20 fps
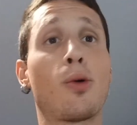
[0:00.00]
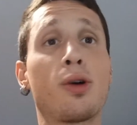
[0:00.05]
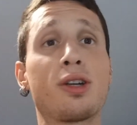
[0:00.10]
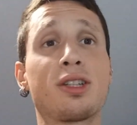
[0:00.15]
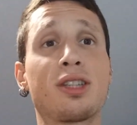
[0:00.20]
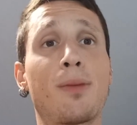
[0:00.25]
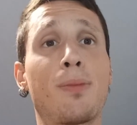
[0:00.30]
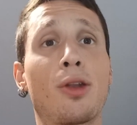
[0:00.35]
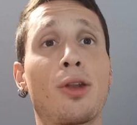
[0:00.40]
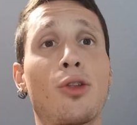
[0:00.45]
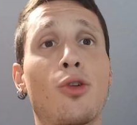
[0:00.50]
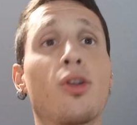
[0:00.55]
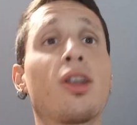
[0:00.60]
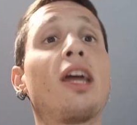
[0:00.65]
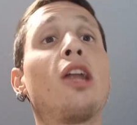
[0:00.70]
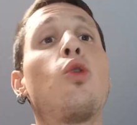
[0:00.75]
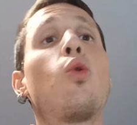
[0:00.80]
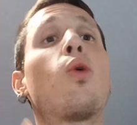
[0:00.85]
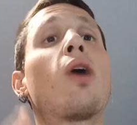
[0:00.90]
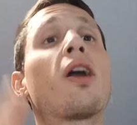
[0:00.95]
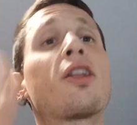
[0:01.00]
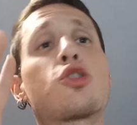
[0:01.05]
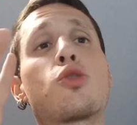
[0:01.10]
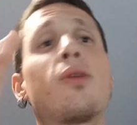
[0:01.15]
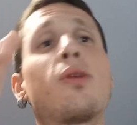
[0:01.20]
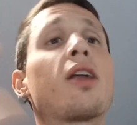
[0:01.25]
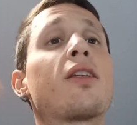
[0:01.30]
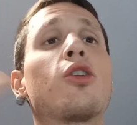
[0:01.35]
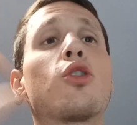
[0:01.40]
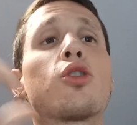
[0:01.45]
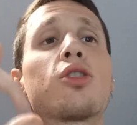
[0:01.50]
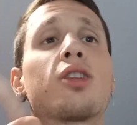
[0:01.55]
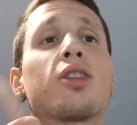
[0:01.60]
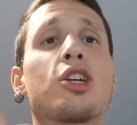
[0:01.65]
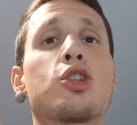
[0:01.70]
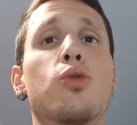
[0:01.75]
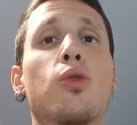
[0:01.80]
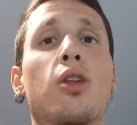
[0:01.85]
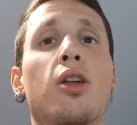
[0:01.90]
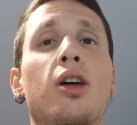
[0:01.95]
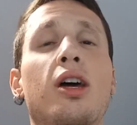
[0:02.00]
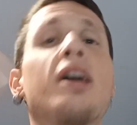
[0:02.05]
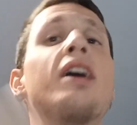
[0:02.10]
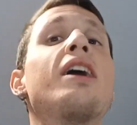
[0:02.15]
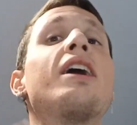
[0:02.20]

a oeste perdón, en lugar de soplar de norte a sur.